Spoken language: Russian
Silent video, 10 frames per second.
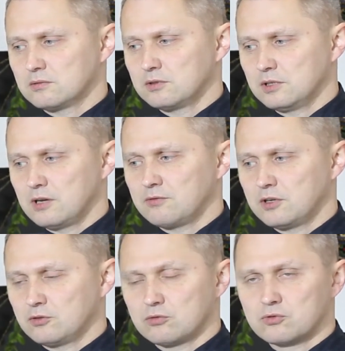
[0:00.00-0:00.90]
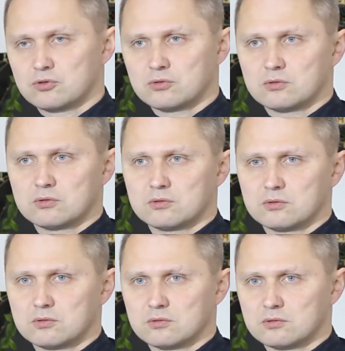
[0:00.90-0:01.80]
главное о том,
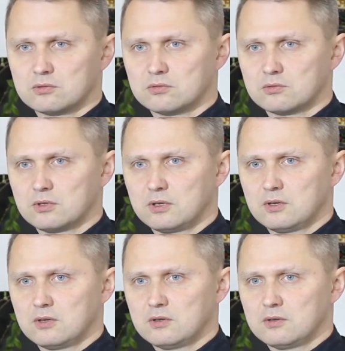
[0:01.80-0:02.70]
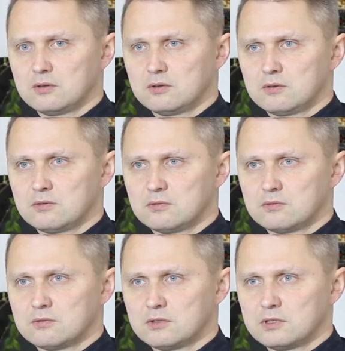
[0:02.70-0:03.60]
что
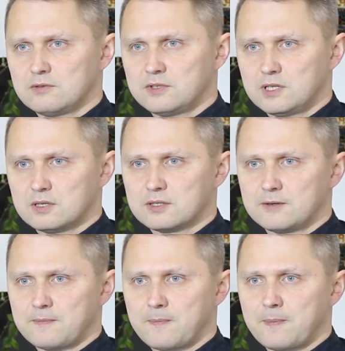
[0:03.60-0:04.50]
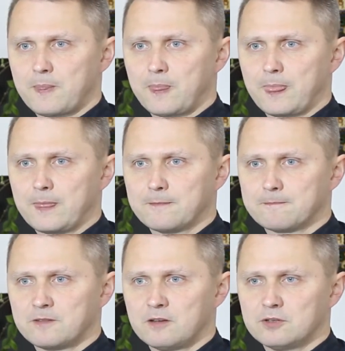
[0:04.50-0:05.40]
если взялся
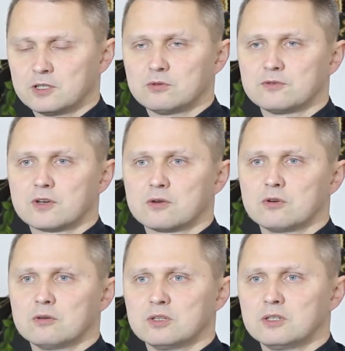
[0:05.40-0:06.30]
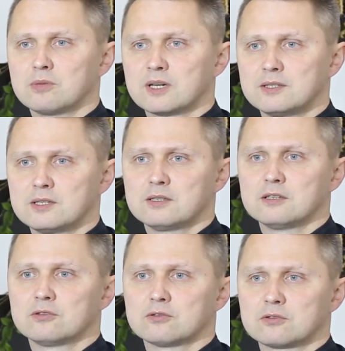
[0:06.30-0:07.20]
навыкнуть в какой-либо
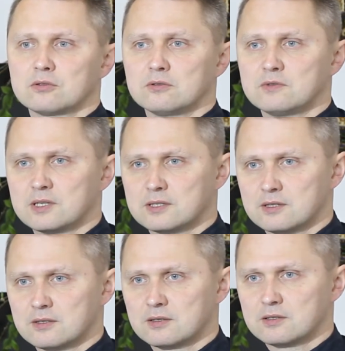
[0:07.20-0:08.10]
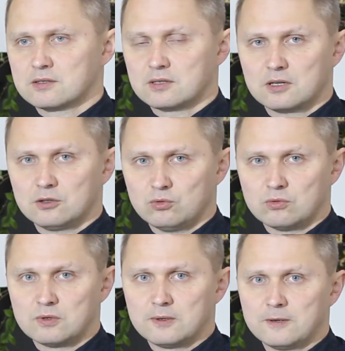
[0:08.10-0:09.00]
добродетели, то стоит взяться за
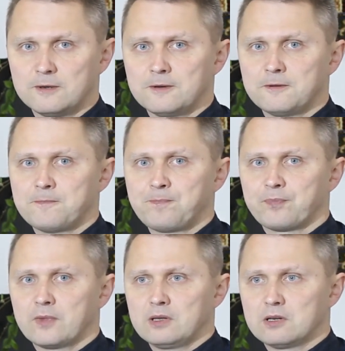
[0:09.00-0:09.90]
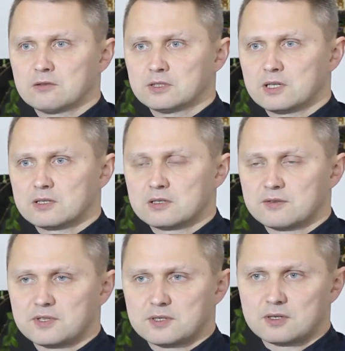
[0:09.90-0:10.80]
одну, а не хвататься
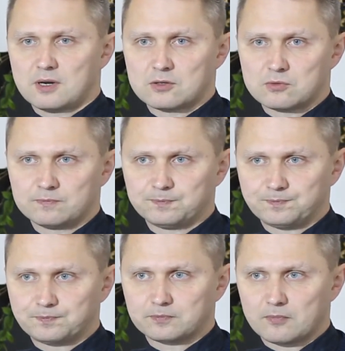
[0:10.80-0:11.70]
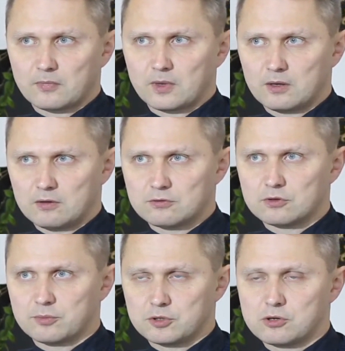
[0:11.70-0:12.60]
за все сразу. И
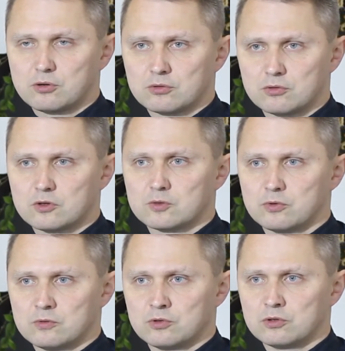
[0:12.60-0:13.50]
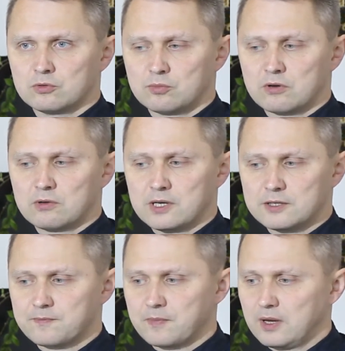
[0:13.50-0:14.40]
все потихоньку Господь будет управлять.